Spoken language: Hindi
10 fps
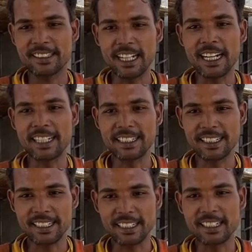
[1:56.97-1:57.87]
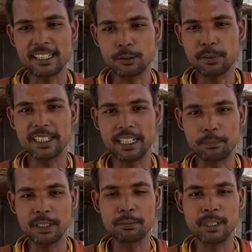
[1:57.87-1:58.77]
क्या करेंगे करना तो पड़ेगा
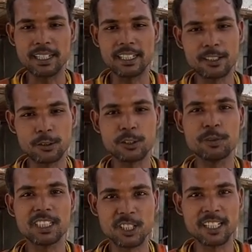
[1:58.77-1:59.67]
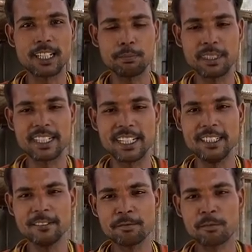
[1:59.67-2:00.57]
पेट पाने के लिए तो कुछ भी तो करना का पड़ेगा ही
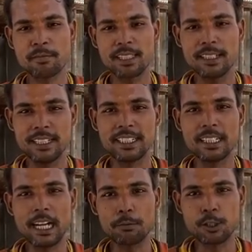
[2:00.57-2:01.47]
लेकिन आप